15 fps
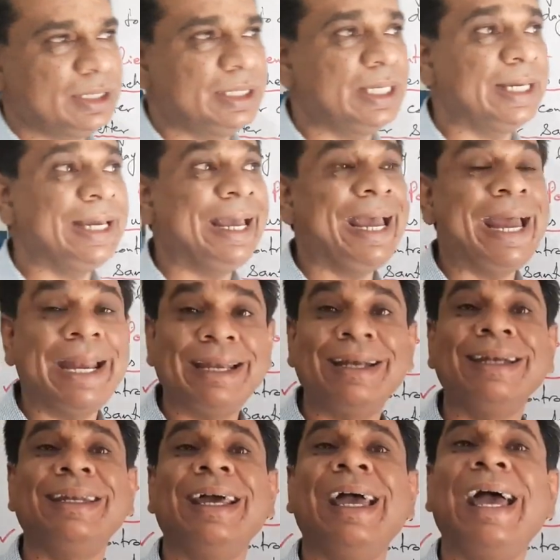दे
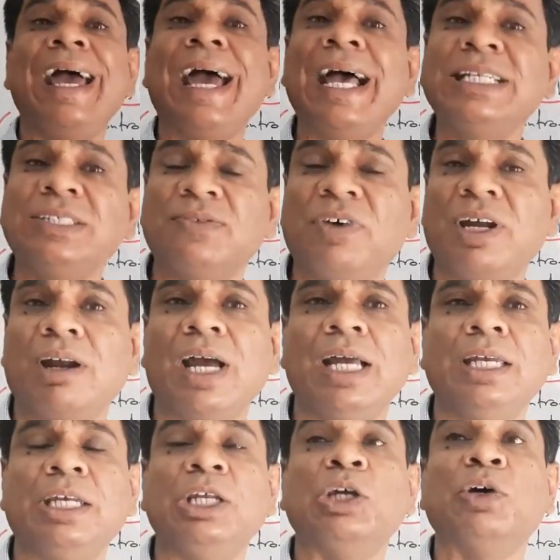एंड एज
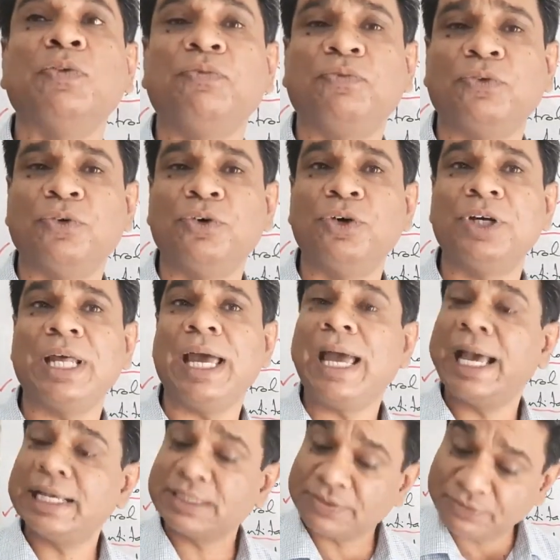वराइटी ऑफ फूड
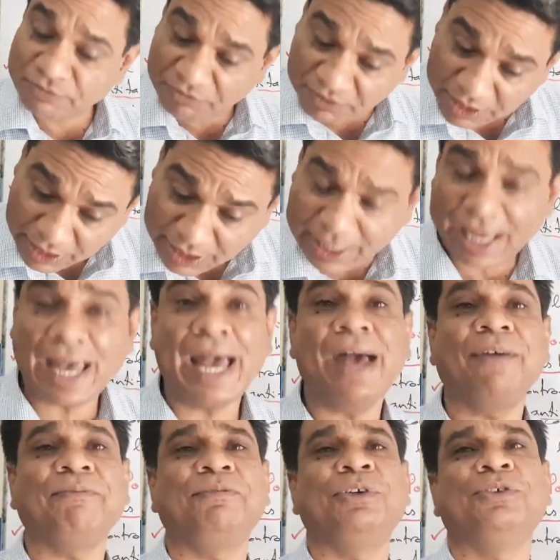एज वी
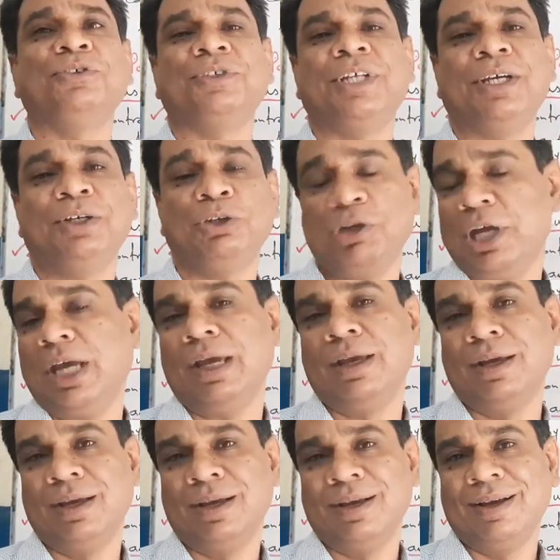हैव टूडे
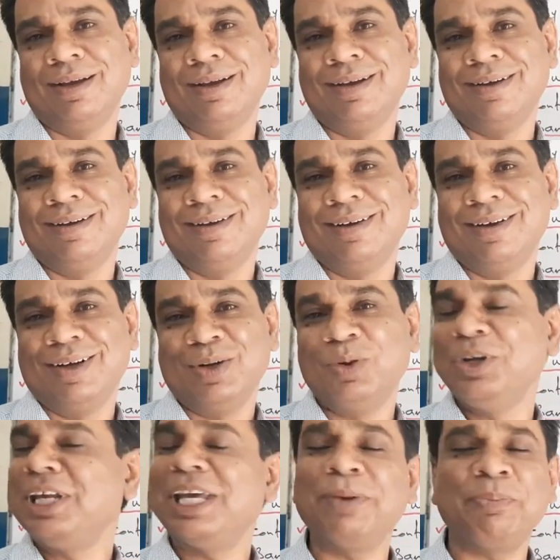
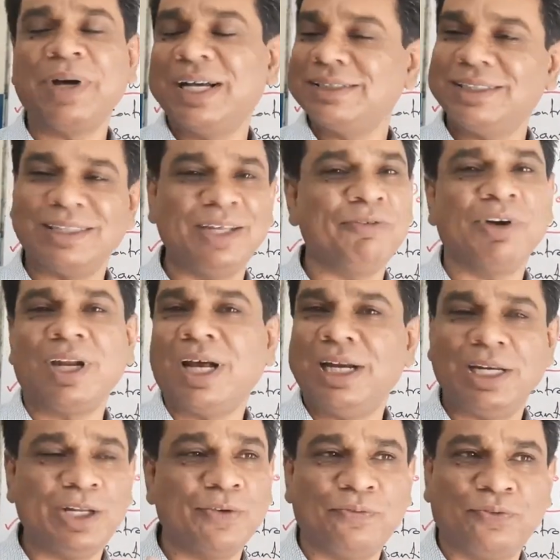उनके पास इतनी
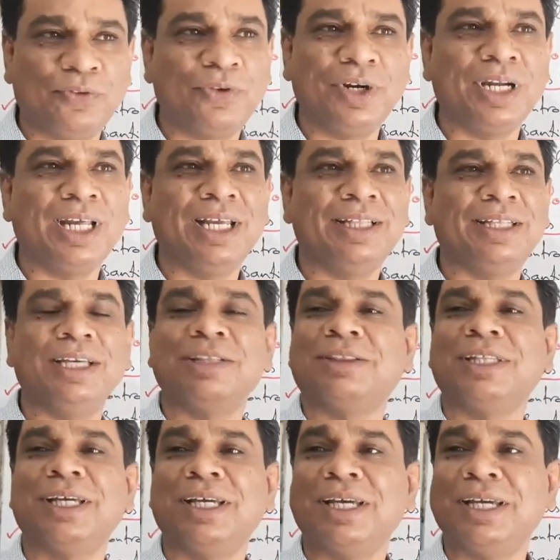वराइटी ऑफ फूड नहीं थी
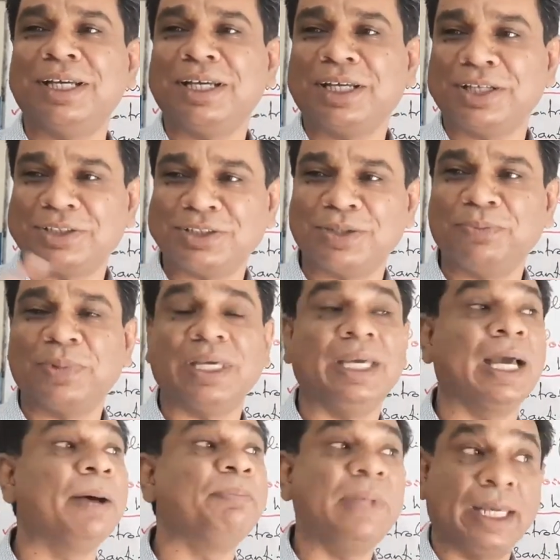इतने किस्म की
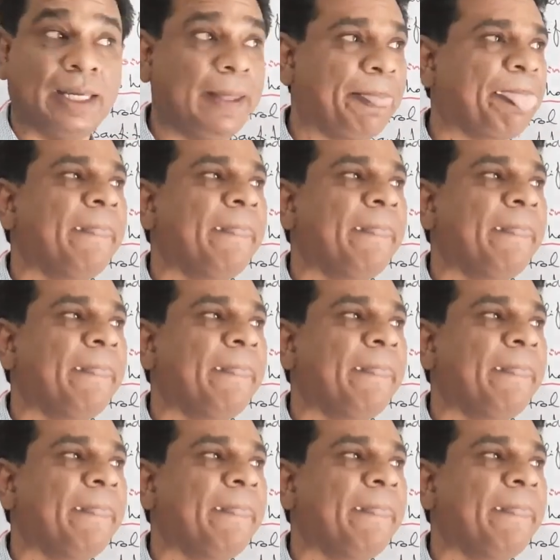अब देखें